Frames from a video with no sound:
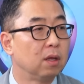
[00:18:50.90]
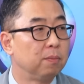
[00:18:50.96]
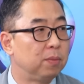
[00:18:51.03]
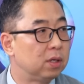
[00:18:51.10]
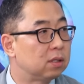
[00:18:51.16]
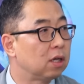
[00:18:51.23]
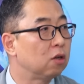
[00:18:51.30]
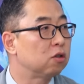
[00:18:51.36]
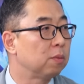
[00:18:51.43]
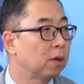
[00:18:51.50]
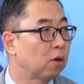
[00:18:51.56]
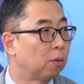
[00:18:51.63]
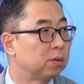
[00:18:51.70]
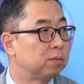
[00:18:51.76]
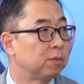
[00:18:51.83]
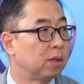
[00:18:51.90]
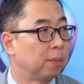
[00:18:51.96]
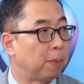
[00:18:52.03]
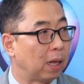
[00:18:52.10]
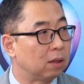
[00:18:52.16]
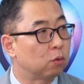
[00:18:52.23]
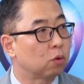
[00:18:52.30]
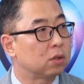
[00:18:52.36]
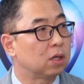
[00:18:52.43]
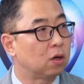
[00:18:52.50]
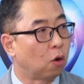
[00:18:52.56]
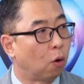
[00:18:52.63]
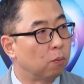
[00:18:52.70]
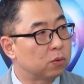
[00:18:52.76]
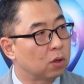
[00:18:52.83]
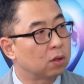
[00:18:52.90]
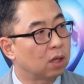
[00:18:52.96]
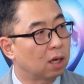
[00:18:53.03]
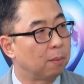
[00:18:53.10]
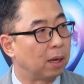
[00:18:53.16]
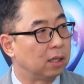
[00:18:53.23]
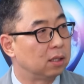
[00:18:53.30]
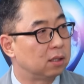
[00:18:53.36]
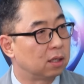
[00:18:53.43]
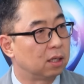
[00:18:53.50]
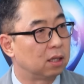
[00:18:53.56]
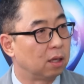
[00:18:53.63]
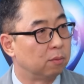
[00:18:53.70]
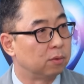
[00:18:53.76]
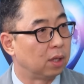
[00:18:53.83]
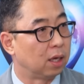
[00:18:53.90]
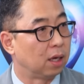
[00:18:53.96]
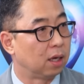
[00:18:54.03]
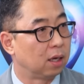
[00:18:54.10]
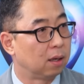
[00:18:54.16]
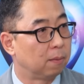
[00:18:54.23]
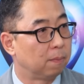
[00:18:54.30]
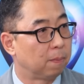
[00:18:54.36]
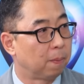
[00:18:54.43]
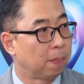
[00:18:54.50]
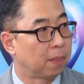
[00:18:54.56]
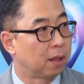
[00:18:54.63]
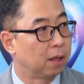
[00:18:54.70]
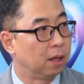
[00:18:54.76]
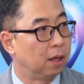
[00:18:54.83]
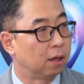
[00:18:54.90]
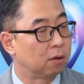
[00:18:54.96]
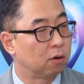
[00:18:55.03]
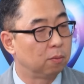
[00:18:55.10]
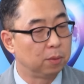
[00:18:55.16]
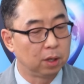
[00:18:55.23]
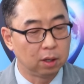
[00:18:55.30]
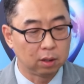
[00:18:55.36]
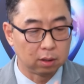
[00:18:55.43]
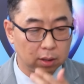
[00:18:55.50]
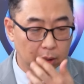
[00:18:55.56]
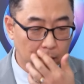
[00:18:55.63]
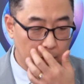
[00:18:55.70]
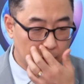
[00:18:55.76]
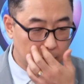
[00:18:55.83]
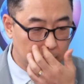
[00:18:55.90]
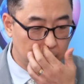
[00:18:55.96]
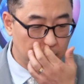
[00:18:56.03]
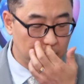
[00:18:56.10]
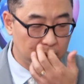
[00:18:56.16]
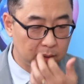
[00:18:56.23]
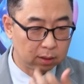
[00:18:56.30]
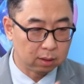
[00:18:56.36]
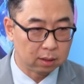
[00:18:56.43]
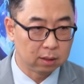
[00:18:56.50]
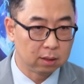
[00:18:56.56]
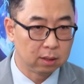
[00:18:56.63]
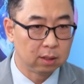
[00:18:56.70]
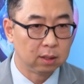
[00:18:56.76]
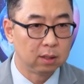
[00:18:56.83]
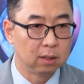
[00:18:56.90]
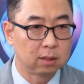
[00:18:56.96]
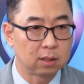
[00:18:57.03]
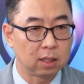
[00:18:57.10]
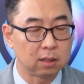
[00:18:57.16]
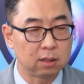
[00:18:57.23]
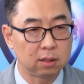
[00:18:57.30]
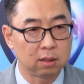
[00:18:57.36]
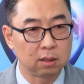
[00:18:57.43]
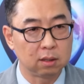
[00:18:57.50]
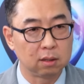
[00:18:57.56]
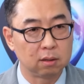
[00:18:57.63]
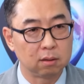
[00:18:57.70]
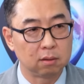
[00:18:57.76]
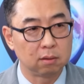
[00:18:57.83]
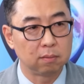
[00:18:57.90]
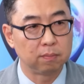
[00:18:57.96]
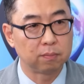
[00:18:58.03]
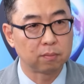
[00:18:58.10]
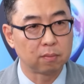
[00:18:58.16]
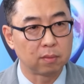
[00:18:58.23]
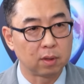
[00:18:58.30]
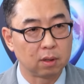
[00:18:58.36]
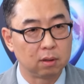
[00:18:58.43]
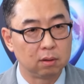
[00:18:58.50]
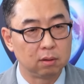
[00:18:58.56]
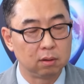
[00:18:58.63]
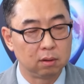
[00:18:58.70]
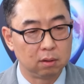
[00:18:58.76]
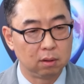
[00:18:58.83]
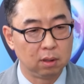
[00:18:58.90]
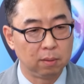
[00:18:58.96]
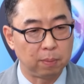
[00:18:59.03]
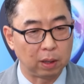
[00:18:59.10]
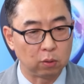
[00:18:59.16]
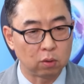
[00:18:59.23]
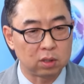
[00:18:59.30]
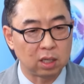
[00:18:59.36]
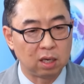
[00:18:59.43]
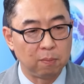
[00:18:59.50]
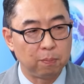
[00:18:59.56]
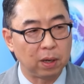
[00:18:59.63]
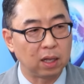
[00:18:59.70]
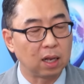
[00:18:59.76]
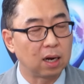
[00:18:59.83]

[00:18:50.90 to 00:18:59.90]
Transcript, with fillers: 비쌀 수밖에 없습니다. 반도체를 엄청나게 많이 쓰기 때문에. 음. 음. 예, 그러면 그 사실은 이 반도체 기판